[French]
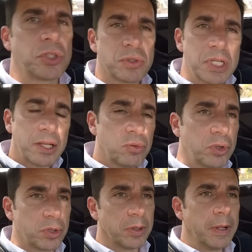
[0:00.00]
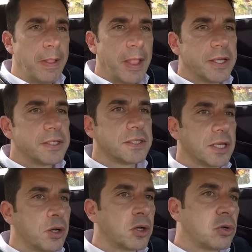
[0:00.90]
choses là donc euh,
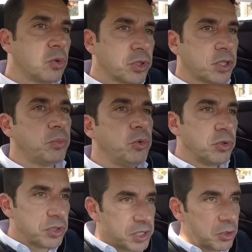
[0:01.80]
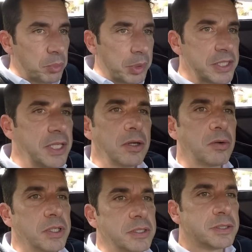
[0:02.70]
ça contribue aussi au plaisir
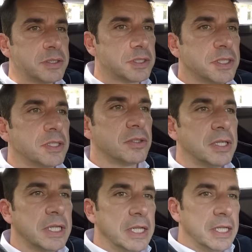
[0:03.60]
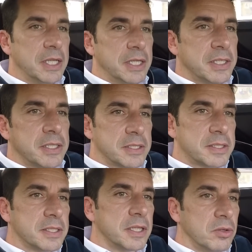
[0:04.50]
quoi c'est euh, c'est